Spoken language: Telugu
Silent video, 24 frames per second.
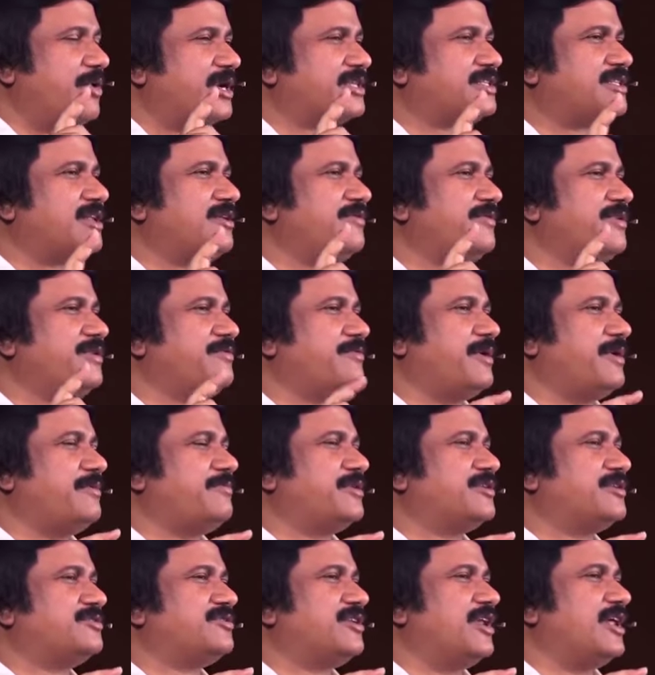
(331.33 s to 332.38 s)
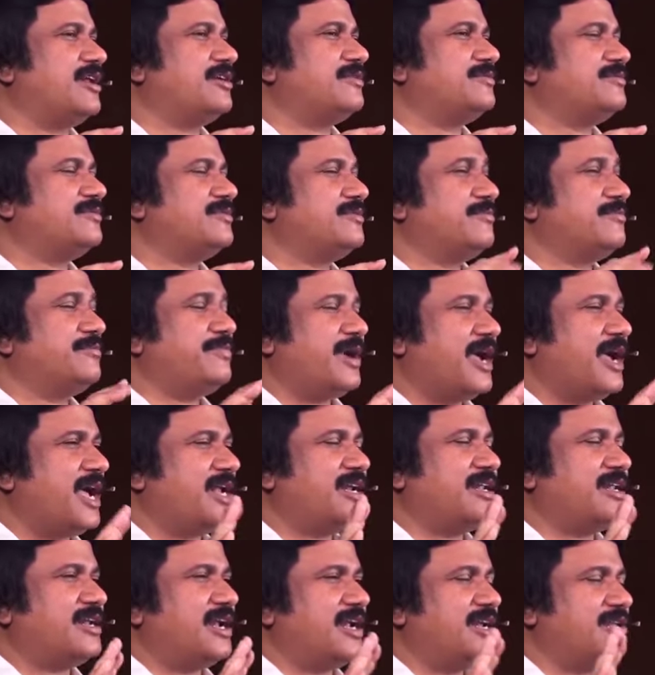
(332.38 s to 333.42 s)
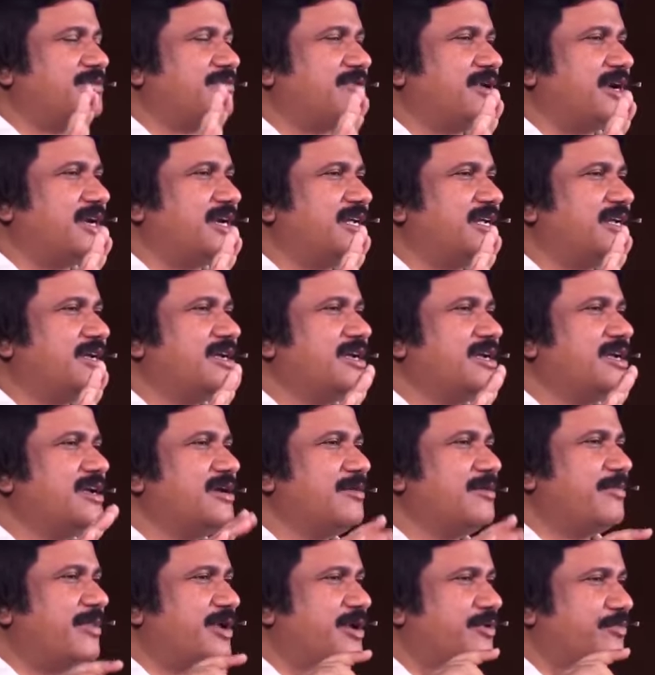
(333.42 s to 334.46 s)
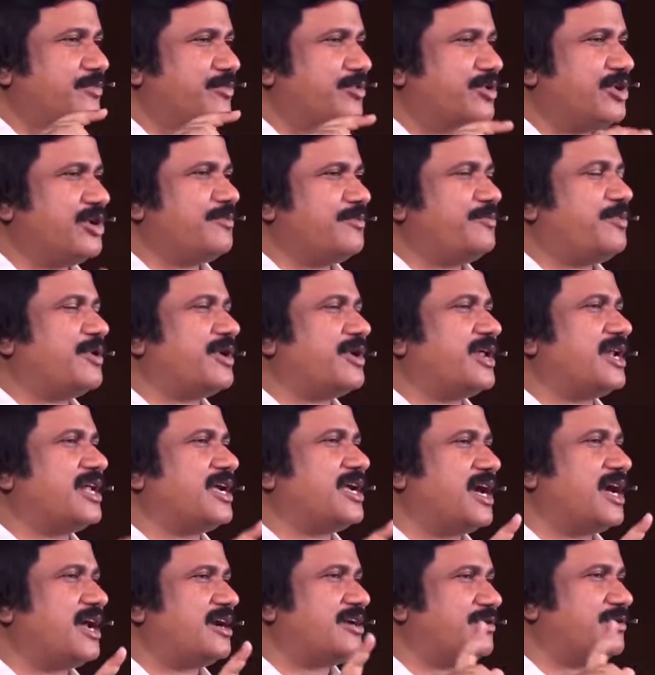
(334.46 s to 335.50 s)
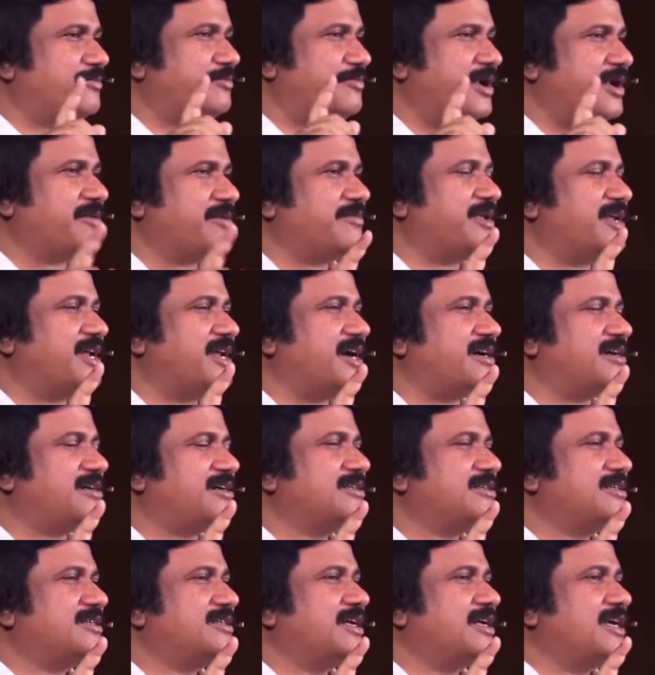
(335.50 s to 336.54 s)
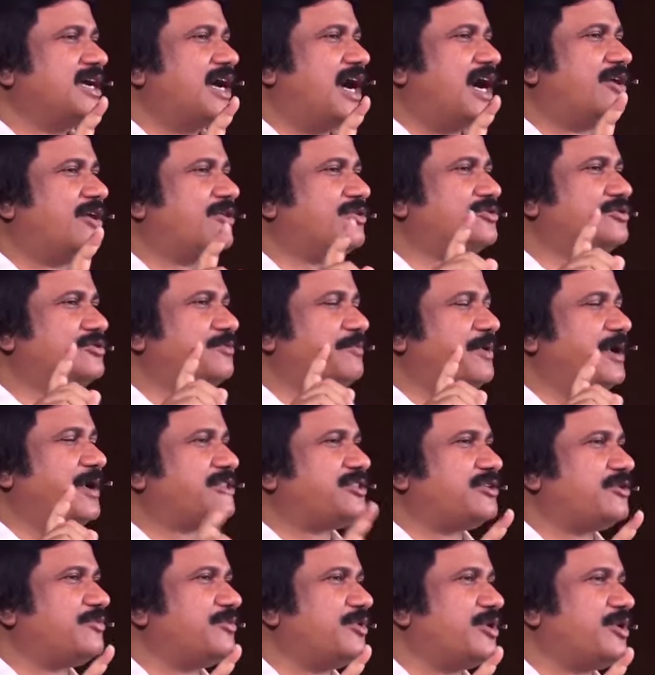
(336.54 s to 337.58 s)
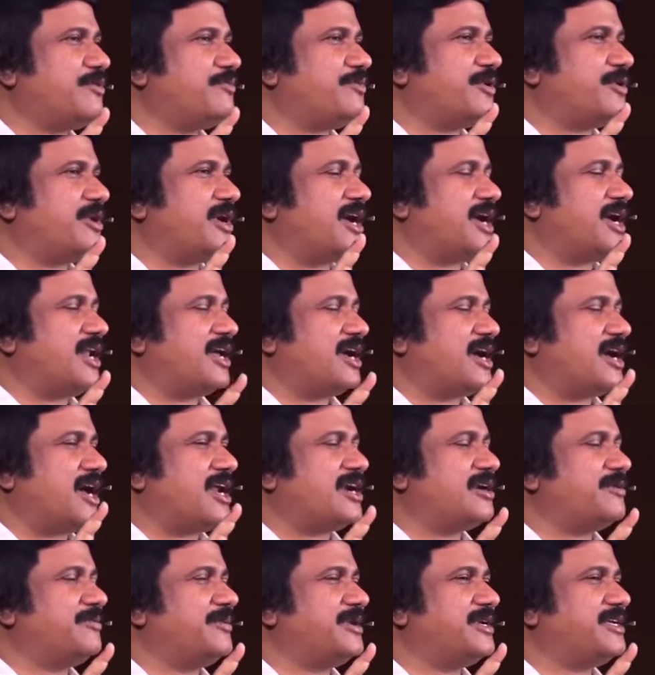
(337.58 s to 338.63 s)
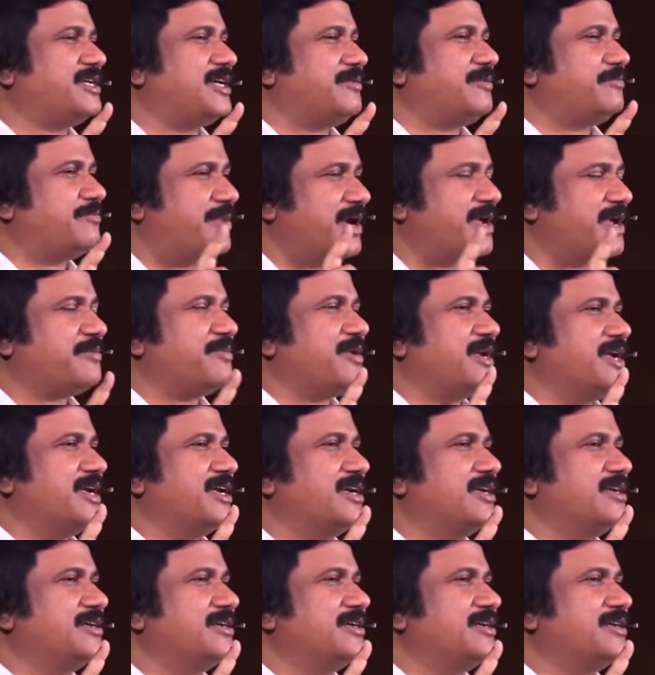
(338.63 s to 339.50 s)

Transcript: వార్తలు విని భయపడుతున్నారు భయాన్ని రానివ్వకండి మనం మునిగిపోవడానికి కారణం భయమేనా ఆ రోజు పేతులు మునిగిపోవడానికి గల కారణం ఏంటి భయమే